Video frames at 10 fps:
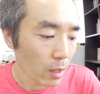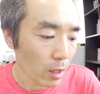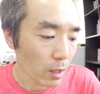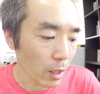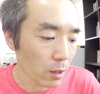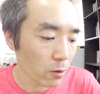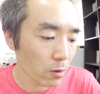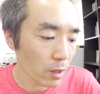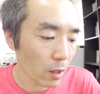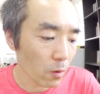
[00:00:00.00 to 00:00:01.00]
で、体
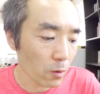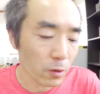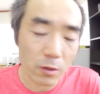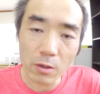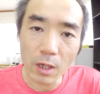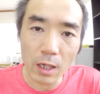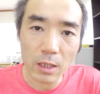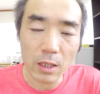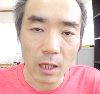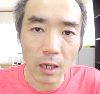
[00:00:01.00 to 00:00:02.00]
重が
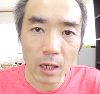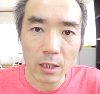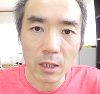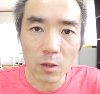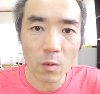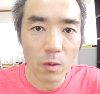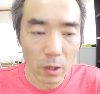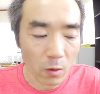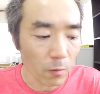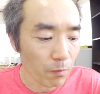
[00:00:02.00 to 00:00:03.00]

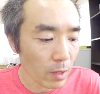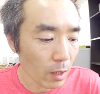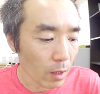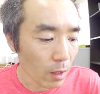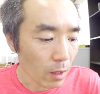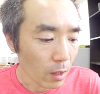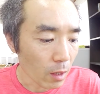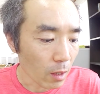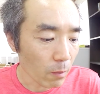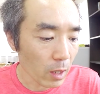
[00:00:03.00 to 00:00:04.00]
58.85キロ。
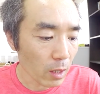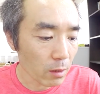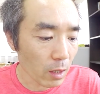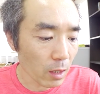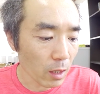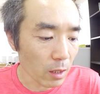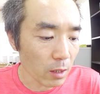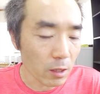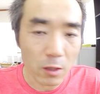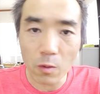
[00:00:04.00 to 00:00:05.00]
えマイナス
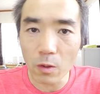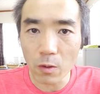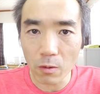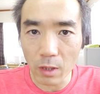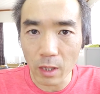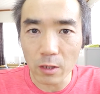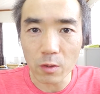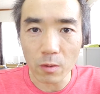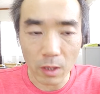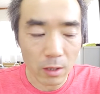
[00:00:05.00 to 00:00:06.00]
0.15キロの減
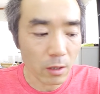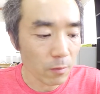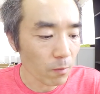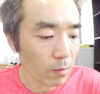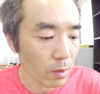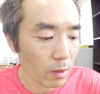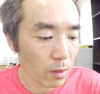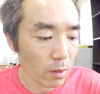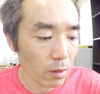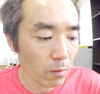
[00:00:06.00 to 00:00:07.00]
少です。
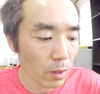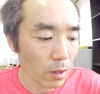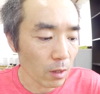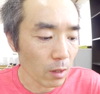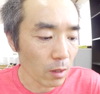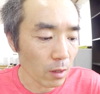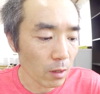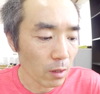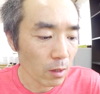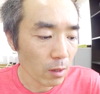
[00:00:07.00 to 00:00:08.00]
まあ、
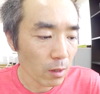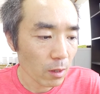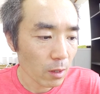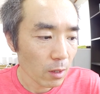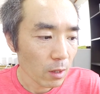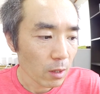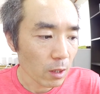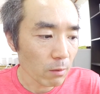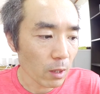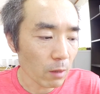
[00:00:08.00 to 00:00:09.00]

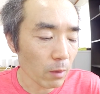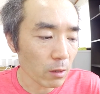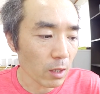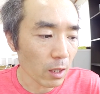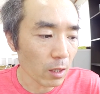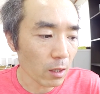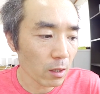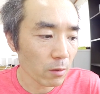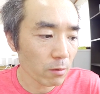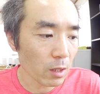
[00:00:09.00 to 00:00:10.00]
今は丸大、
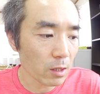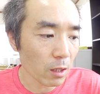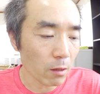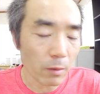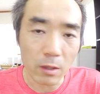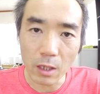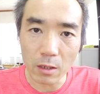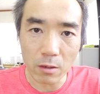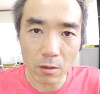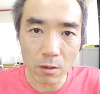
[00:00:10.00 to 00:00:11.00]
福連さんの丸
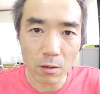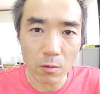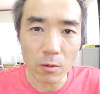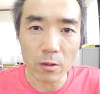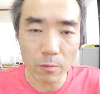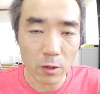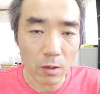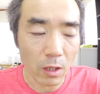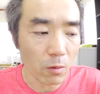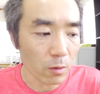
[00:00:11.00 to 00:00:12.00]
大豆の豆乳、無
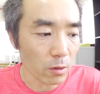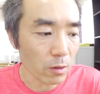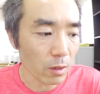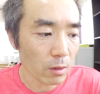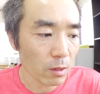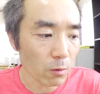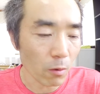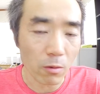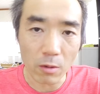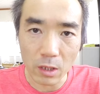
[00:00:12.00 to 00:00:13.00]
調整豆乳、
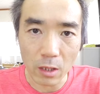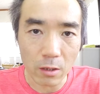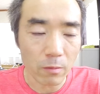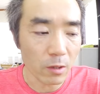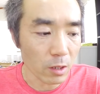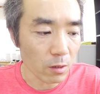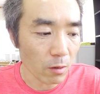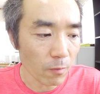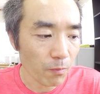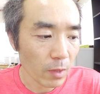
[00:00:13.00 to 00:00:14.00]
ドロッとしたスムージーの、